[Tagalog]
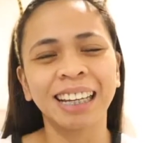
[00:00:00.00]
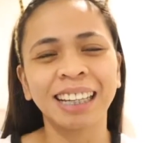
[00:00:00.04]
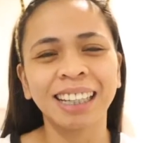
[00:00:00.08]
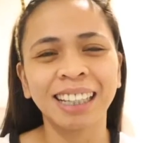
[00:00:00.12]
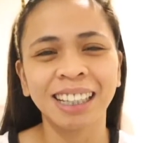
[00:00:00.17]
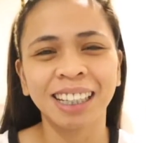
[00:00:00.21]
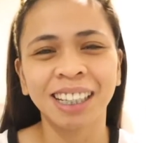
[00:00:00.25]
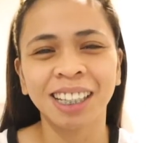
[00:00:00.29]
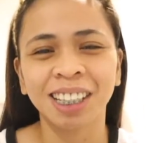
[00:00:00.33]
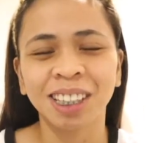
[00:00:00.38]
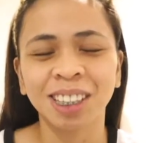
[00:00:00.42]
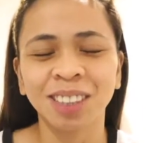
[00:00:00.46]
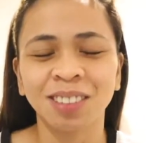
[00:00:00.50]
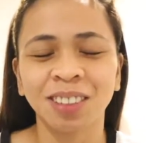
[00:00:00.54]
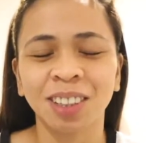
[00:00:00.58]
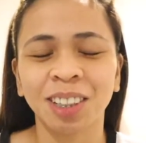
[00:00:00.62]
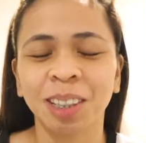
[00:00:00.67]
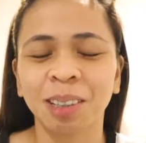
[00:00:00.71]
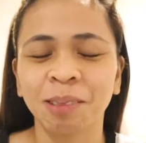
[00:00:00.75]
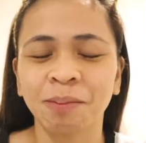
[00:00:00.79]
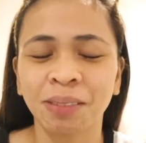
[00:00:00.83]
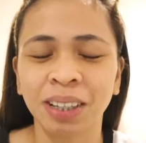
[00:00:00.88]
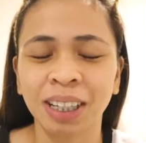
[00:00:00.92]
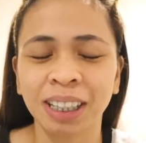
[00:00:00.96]
Hi guys!
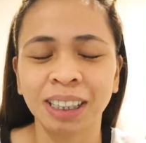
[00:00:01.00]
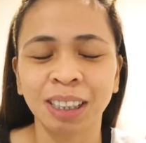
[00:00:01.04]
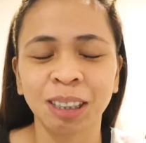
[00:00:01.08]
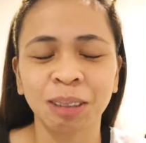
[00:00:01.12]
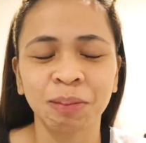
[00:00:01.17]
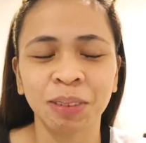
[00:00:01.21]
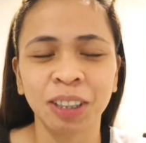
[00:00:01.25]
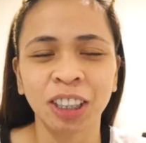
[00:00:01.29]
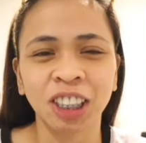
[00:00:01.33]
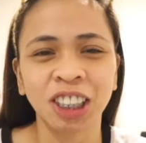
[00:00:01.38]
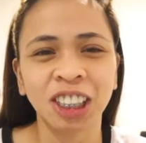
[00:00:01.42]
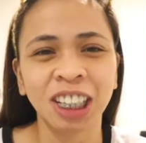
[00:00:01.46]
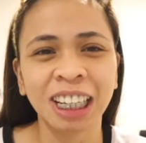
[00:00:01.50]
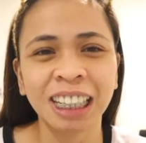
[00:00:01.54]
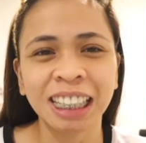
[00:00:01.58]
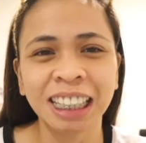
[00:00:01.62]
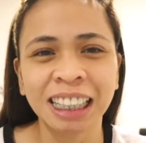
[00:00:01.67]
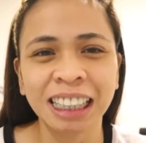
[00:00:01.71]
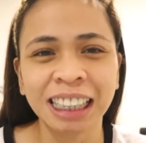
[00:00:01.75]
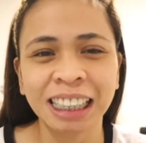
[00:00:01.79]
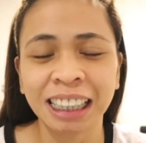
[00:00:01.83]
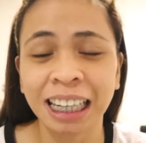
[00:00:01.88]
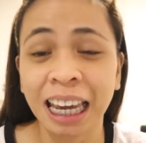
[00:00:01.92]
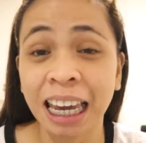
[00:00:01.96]
Welcome back to my
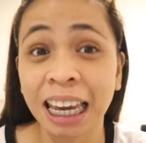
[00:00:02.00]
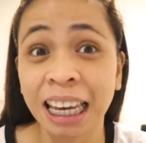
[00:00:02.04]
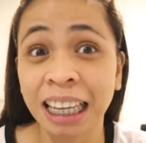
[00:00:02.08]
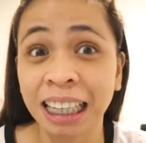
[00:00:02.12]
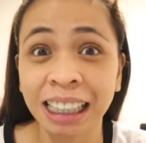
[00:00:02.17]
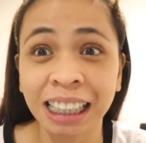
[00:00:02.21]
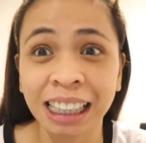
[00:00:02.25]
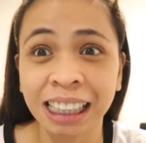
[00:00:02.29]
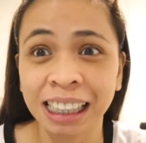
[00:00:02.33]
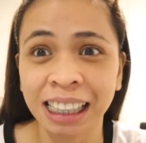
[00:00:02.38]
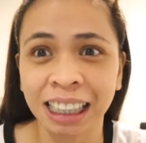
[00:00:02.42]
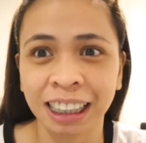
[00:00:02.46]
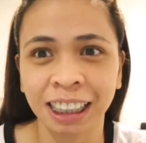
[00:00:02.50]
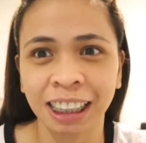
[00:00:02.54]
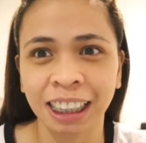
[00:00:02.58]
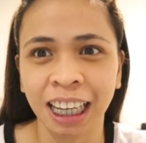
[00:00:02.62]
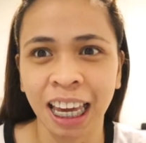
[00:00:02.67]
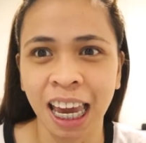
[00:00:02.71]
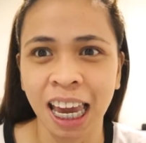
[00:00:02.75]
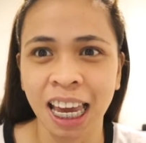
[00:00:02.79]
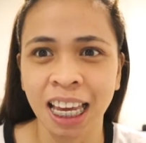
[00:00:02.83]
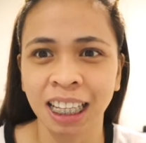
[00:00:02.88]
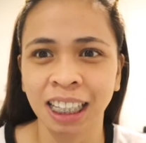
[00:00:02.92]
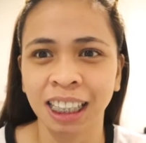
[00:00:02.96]
channel again,
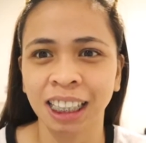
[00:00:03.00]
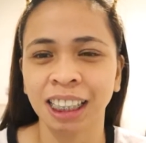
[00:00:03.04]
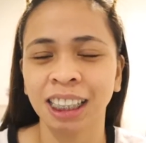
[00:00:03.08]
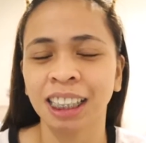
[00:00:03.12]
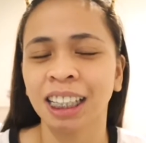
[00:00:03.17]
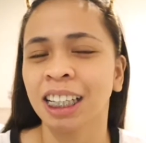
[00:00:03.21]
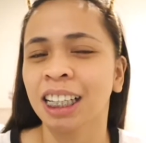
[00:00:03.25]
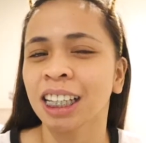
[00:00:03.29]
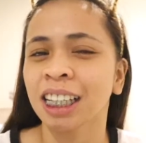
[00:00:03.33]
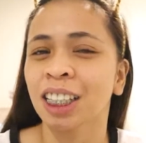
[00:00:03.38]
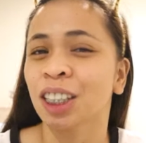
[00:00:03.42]
again.